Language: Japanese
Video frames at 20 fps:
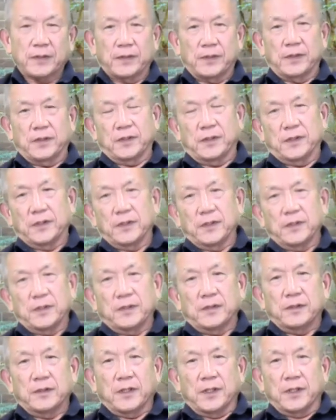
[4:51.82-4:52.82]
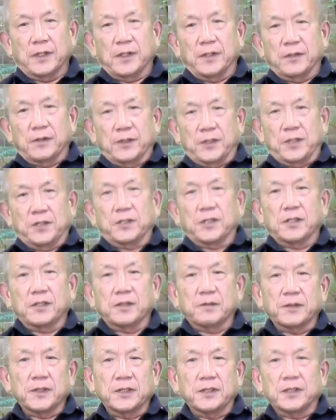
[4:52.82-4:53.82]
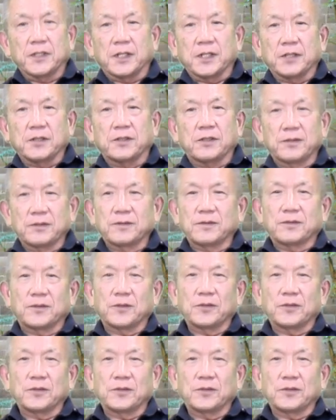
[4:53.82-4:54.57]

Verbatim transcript: 「ああ私頭いいんだ」